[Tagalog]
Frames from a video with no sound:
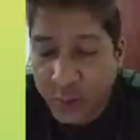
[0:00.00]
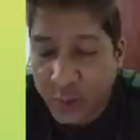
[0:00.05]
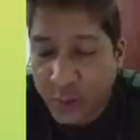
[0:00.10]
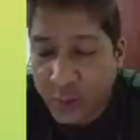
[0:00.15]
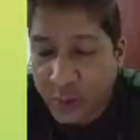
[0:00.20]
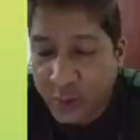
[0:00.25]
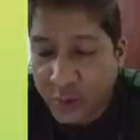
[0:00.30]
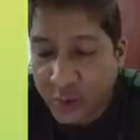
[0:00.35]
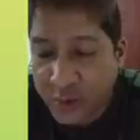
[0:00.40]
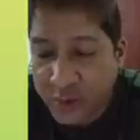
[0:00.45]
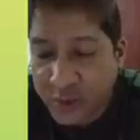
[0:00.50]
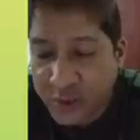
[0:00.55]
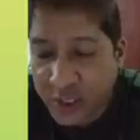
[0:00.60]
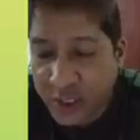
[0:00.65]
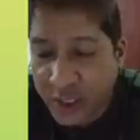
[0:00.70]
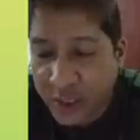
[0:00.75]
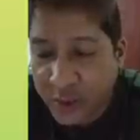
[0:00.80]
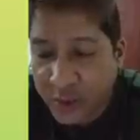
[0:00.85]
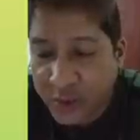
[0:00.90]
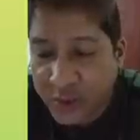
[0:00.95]
ko po, number 2,
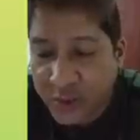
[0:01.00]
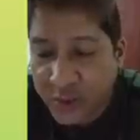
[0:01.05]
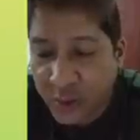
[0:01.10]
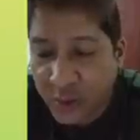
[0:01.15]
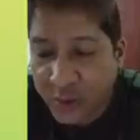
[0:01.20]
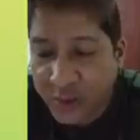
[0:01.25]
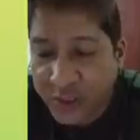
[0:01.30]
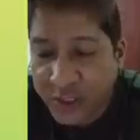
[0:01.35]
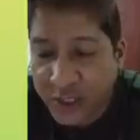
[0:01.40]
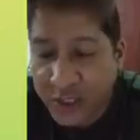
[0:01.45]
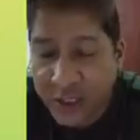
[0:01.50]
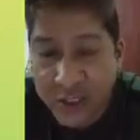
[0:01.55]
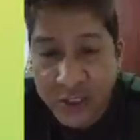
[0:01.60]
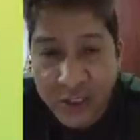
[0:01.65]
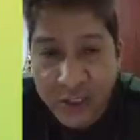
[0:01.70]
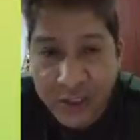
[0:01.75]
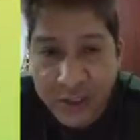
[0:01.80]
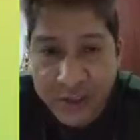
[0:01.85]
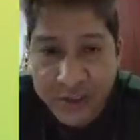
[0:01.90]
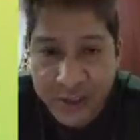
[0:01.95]
Directors Doña.
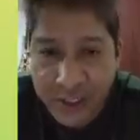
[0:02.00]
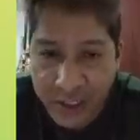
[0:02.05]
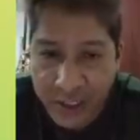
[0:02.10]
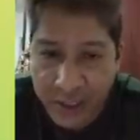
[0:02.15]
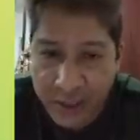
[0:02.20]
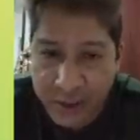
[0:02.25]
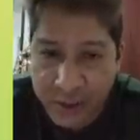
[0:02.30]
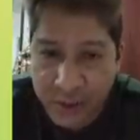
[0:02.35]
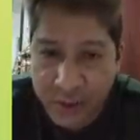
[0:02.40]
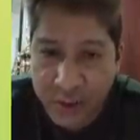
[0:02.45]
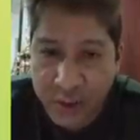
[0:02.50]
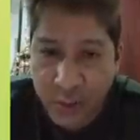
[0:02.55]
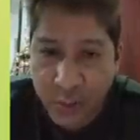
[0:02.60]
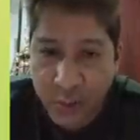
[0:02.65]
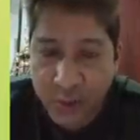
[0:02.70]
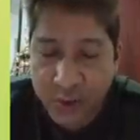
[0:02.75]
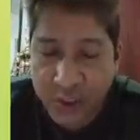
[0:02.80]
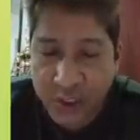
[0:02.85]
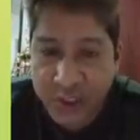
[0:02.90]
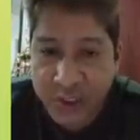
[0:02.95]
Second choice,
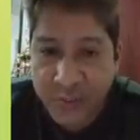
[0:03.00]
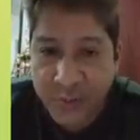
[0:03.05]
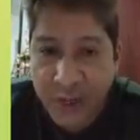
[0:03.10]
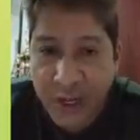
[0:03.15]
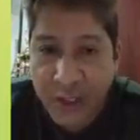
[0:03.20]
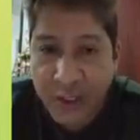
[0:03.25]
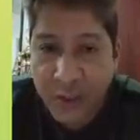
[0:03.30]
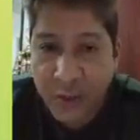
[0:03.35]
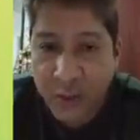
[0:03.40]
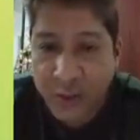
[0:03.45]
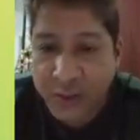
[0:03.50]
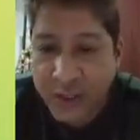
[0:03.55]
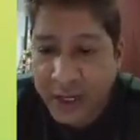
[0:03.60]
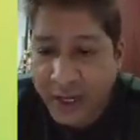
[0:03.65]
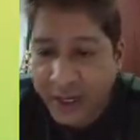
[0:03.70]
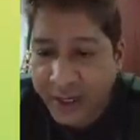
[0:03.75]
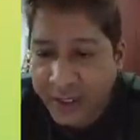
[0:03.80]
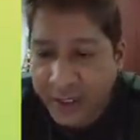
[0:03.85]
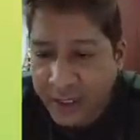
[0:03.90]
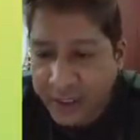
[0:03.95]
number 6, Manlot
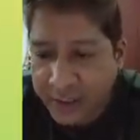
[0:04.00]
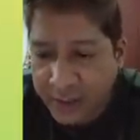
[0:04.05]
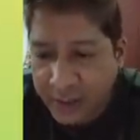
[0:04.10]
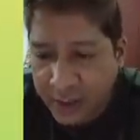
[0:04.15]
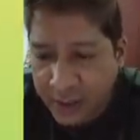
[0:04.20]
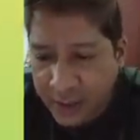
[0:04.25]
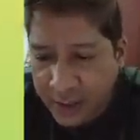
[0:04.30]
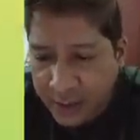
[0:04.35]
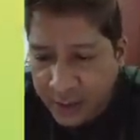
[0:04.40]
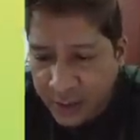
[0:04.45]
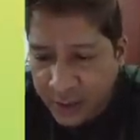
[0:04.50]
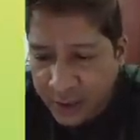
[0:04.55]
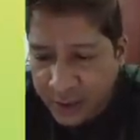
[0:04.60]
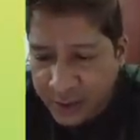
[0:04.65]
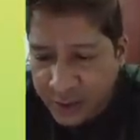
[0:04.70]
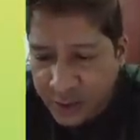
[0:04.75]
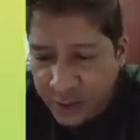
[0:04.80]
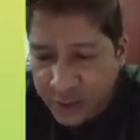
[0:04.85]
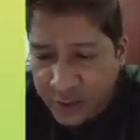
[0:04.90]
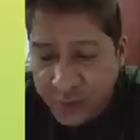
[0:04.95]
Island.
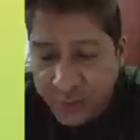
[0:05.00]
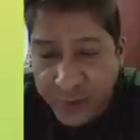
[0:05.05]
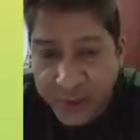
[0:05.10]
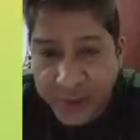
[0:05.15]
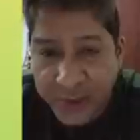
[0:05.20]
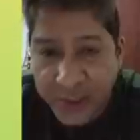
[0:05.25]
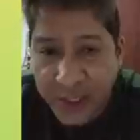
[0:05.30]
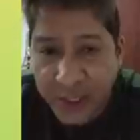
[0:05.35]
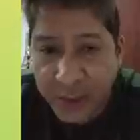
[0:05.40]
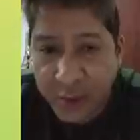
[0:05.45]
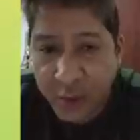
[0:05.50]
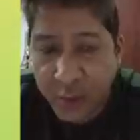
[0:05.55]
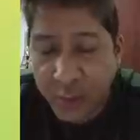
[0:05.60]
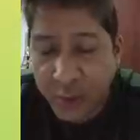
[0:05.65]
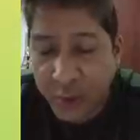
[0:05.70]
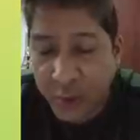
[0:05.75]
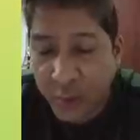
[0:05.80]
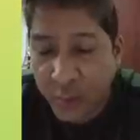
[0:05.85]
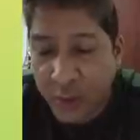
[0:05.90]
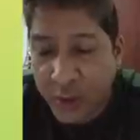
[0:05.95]
Third choice, Pandiado,
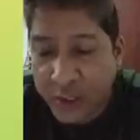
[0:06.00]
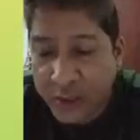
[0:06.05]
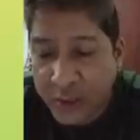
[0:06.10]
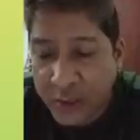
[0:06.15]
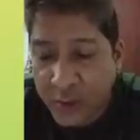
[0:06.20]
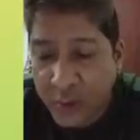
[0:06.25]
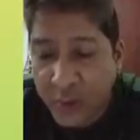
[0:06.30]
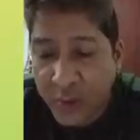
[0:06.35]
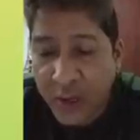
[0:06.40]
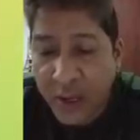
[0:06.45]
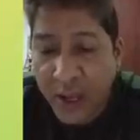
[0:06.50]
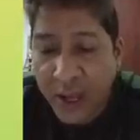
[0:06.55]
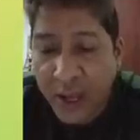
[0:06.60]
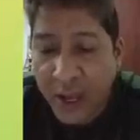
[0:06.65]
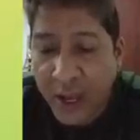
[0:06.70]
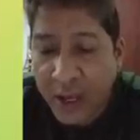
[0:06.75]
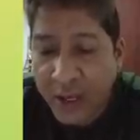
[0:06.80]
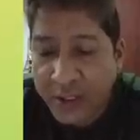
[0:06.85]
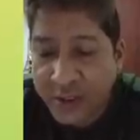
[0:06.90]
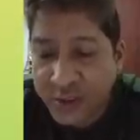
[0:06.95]
number 4,
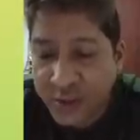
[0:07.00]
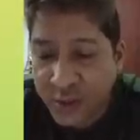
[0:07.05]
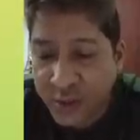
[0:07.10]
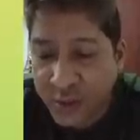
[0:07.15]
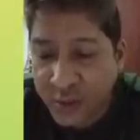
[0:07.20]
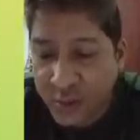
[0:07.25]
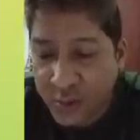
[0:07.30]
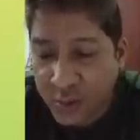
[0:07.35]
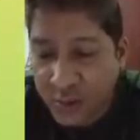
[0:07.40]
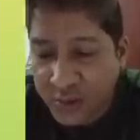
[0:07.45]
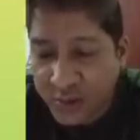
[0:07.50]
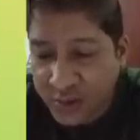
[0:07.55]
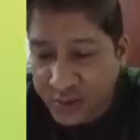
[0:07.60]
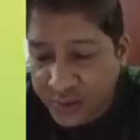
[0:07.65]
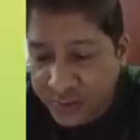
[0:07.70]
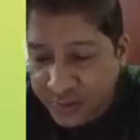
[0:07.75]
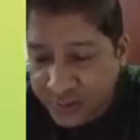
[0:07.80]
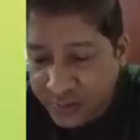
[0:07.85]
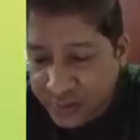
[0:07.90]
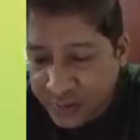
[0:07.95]
Action
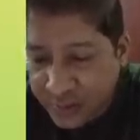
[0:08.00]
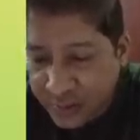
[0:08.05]
Rules.